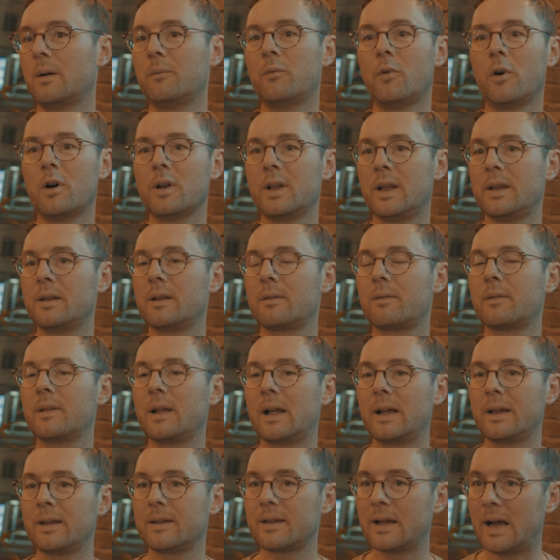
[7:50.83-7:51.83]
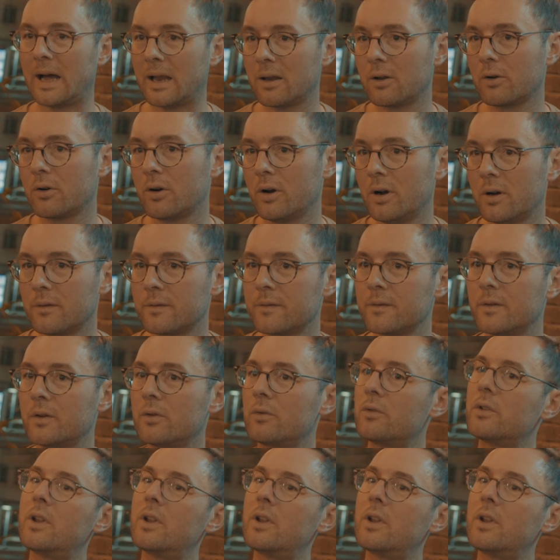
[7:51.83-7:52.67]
Am Wochenende sind eigentlich alle geöffnet.